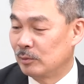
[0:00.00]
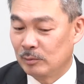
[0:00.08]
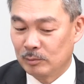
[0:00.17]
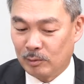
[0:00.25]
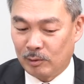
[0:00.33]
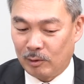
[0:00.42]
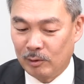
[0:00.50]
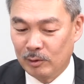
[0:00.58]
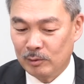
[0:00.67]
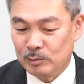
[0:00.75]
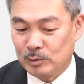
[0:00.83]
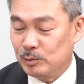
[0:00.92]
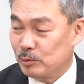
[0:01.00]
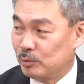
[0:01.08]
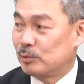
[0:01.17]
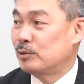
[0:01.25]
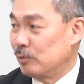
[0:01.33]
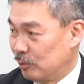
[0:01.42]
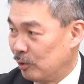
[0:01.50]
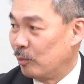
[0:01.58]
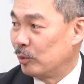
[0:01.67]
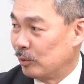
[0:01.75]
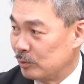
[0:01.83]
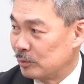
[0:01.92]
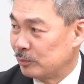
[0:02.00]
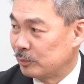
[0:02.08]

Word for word: はいうん、だから、自立しなダメなんですよ。